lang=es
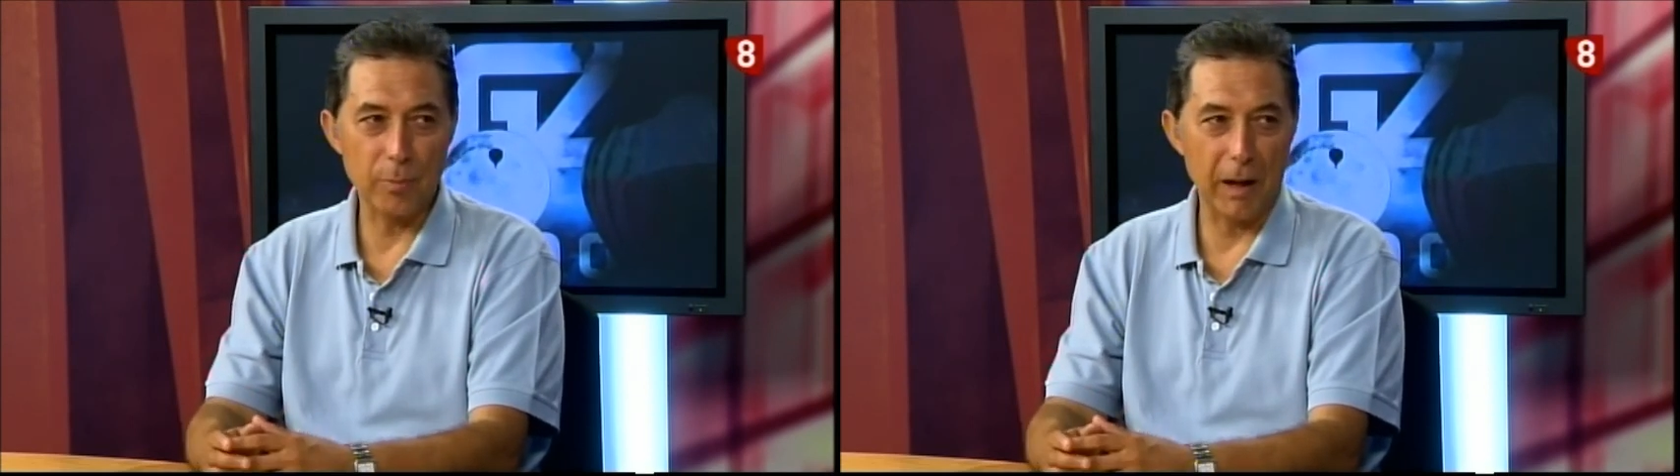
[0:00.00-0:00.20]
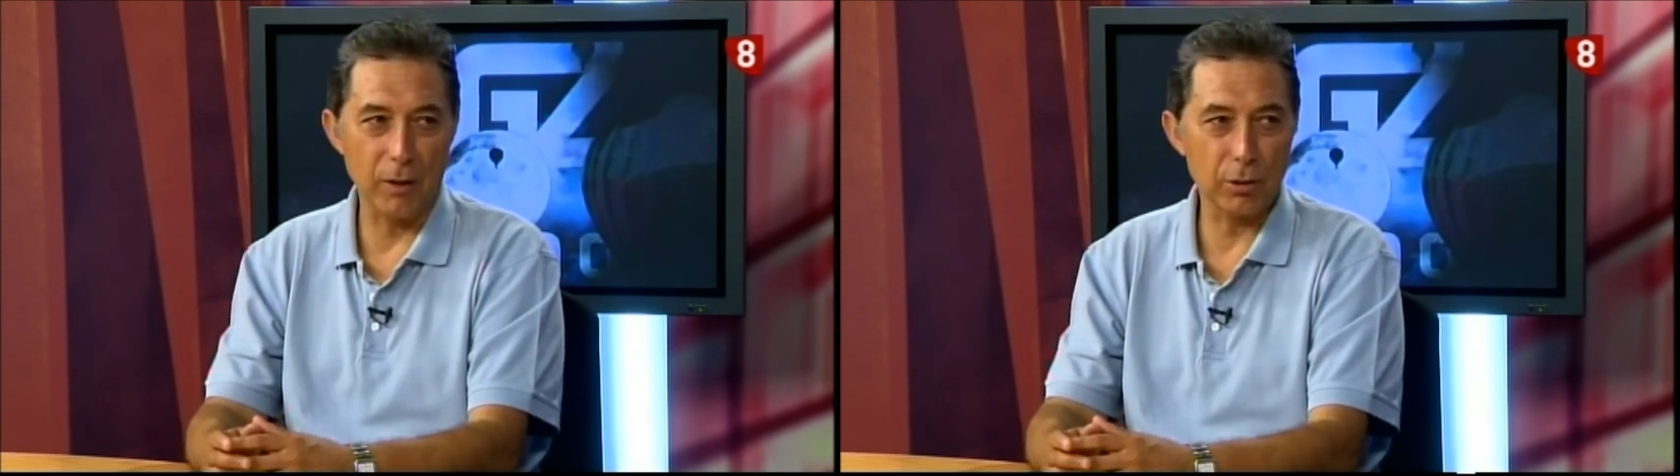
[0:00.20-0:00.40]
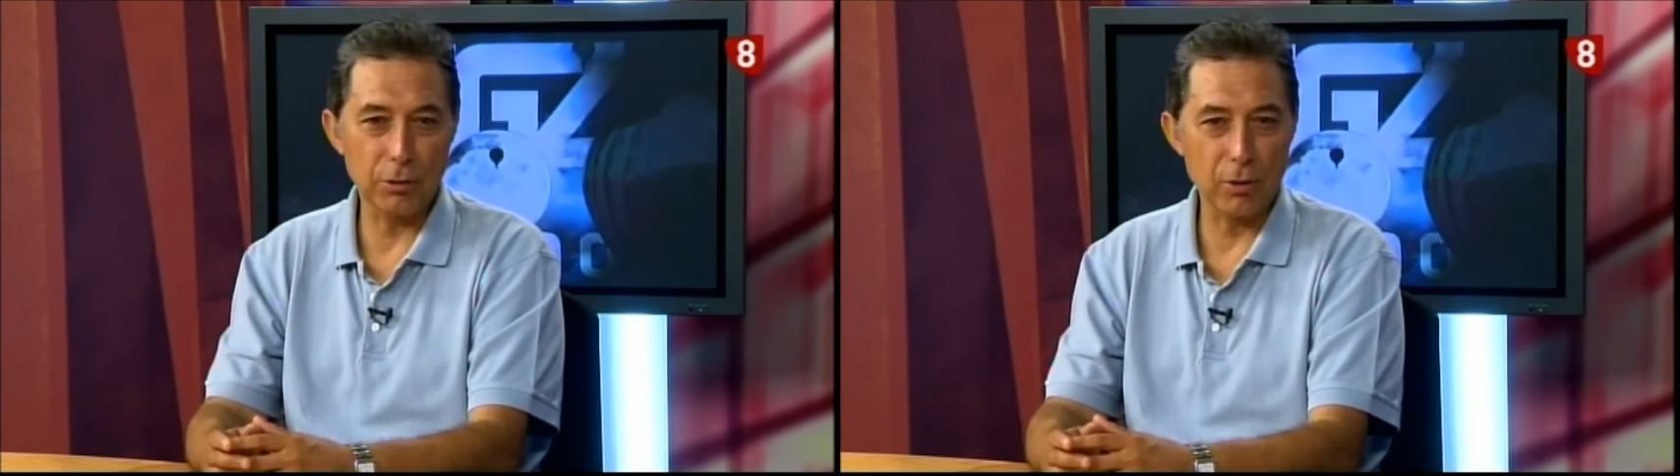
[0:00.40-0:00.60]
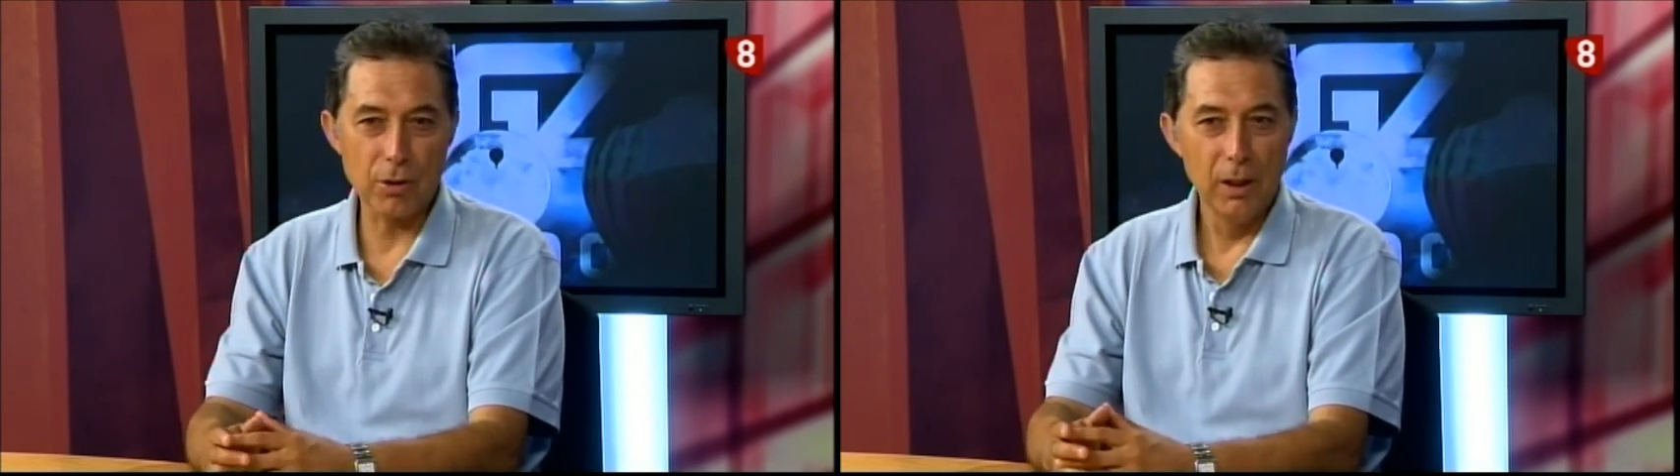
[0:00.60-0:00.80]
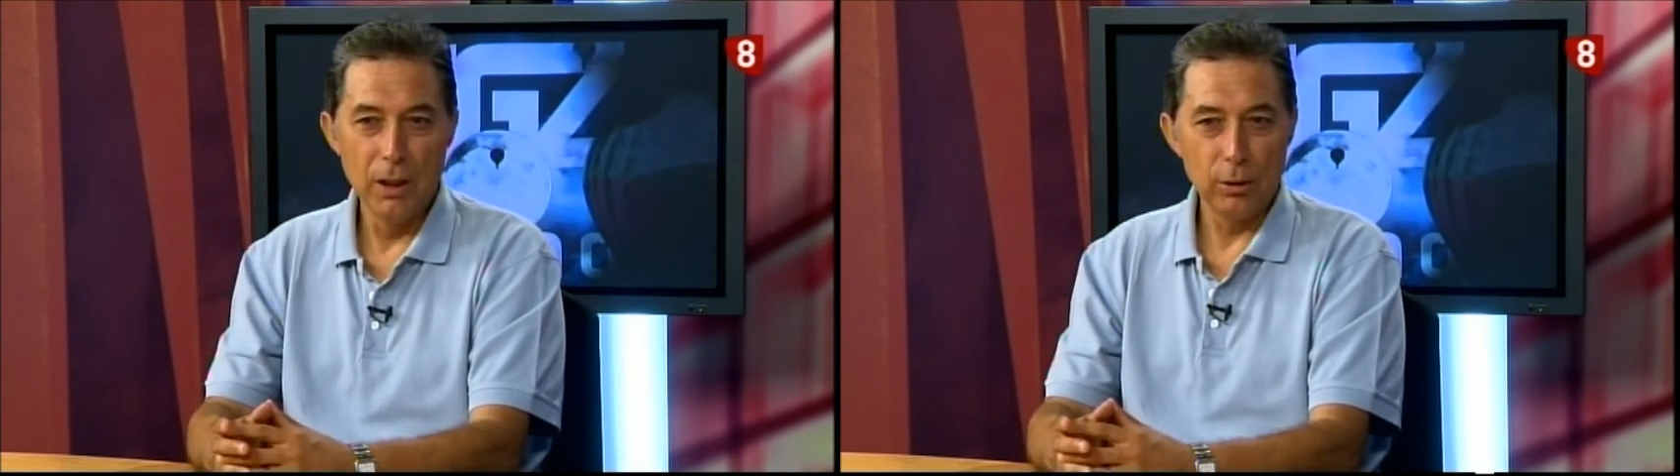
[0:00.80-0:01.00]
Para
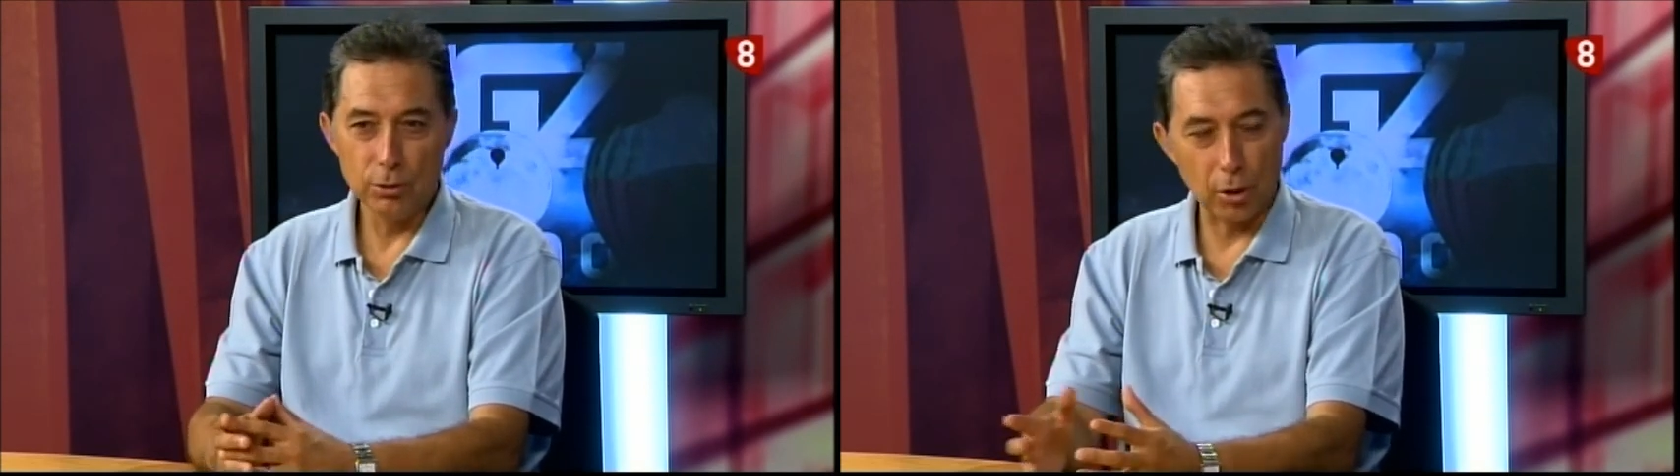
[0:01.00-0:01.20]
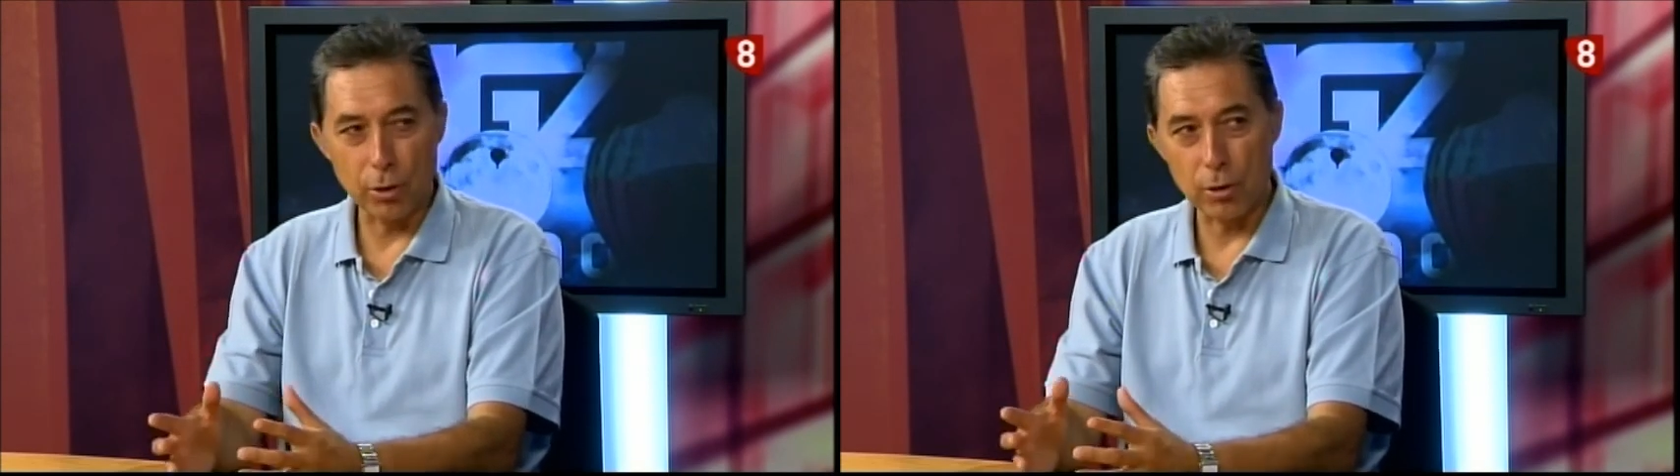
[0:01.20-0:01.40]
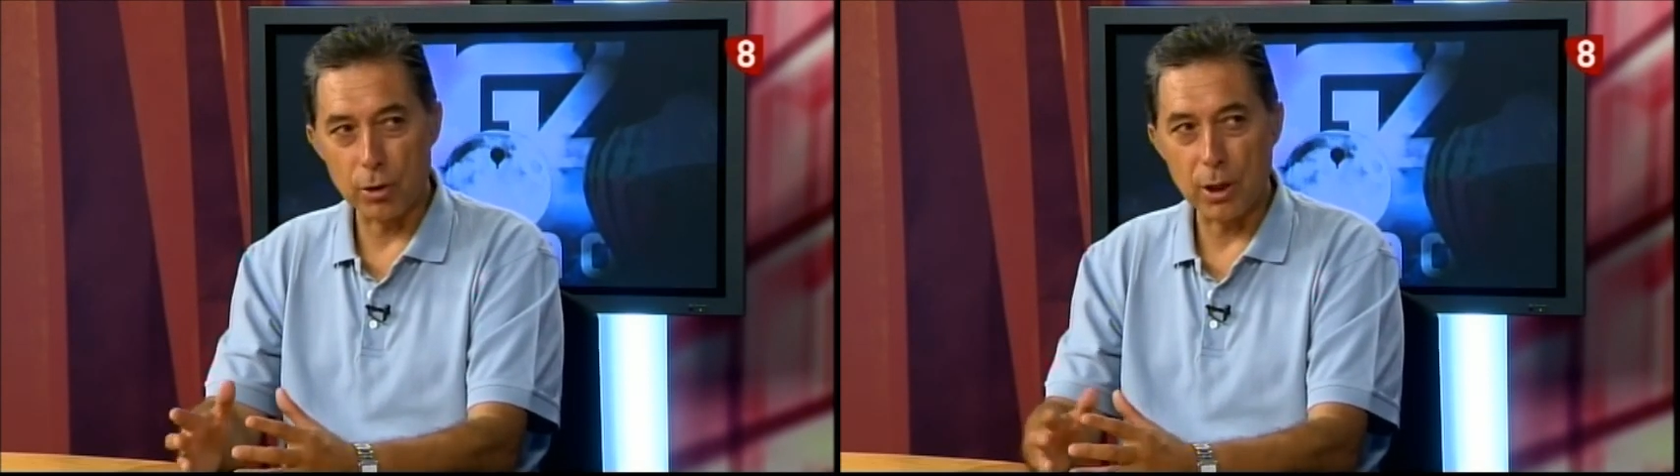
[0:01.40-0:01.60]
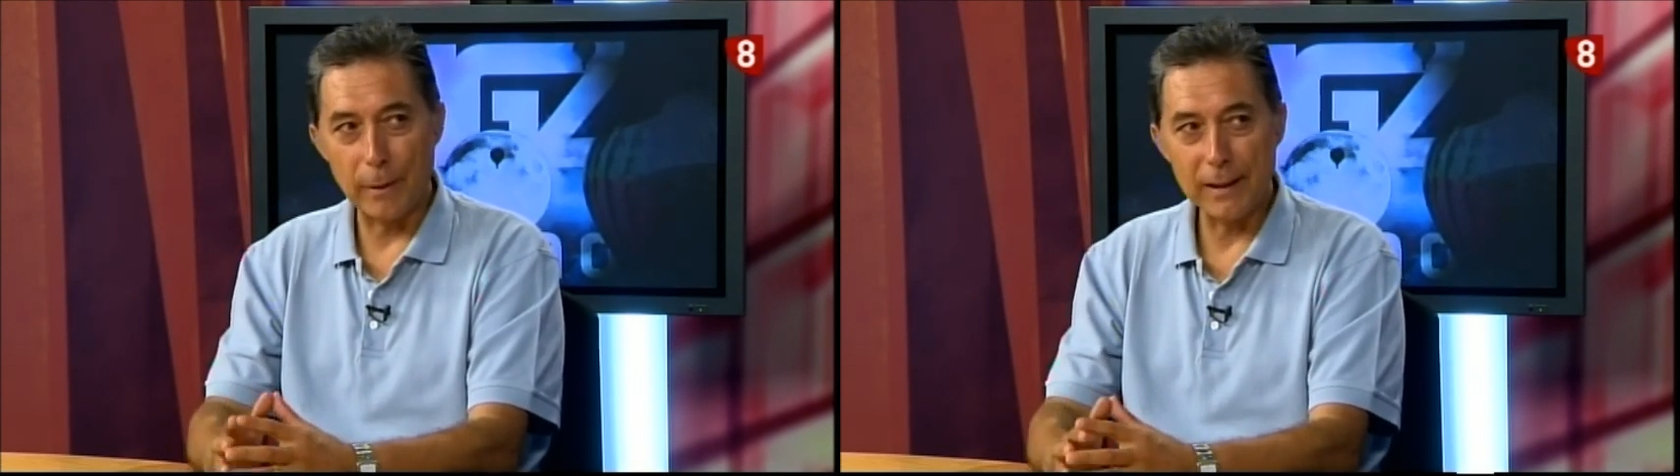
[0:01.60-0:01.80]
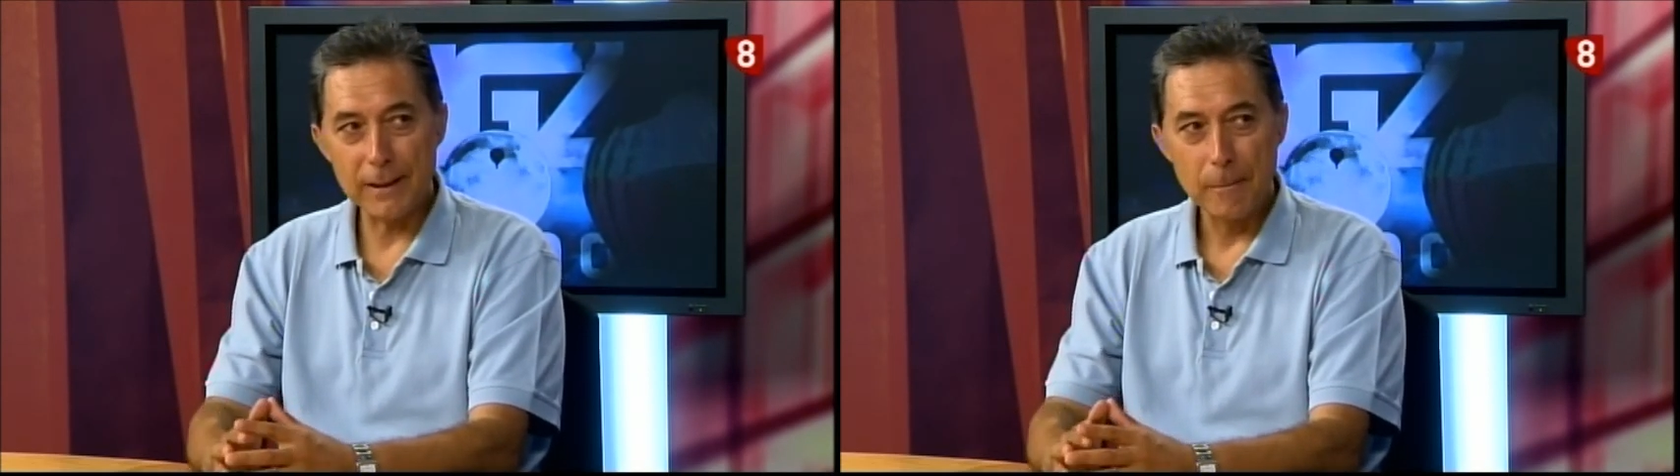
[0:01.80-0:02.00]
nosotros, todos los
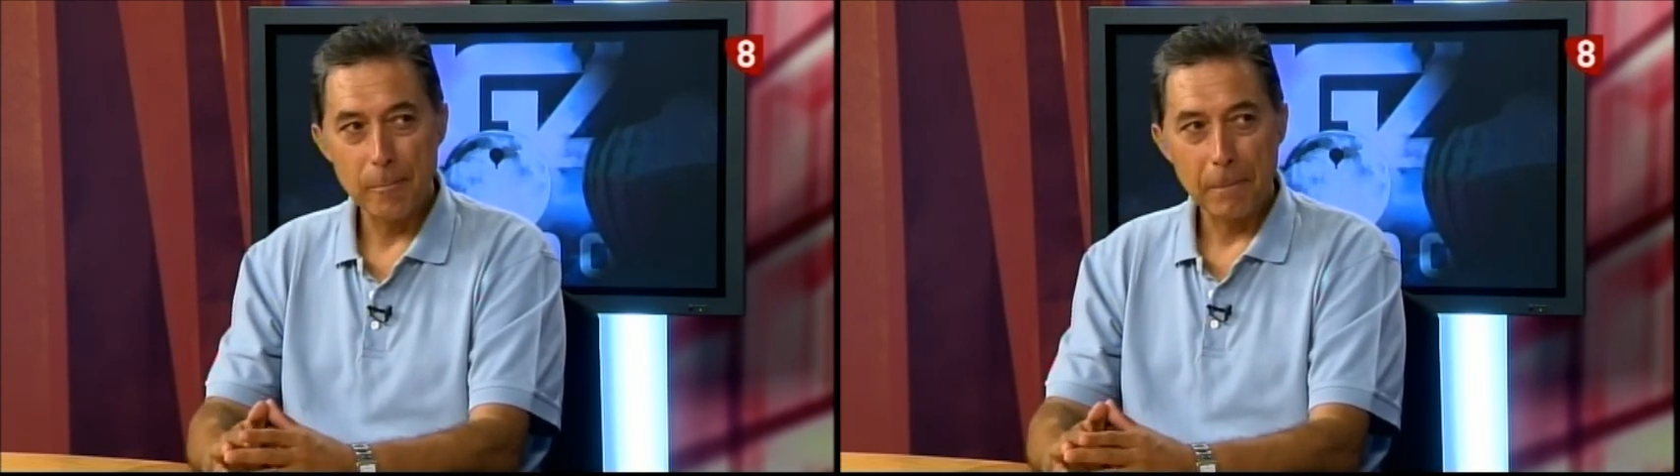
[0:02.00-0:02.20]
chavales